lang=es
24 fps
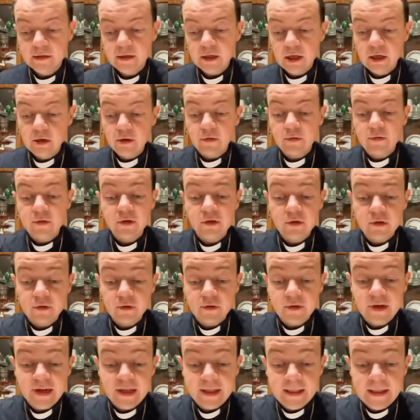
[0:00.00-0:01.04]
Y
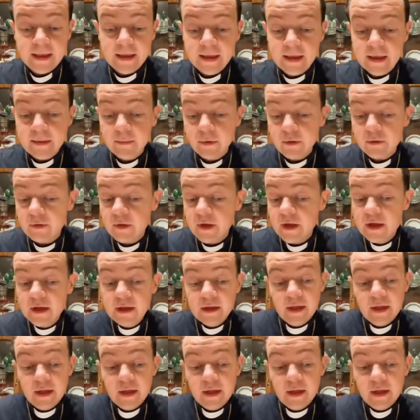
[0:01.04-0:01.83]
nosotros le dijimos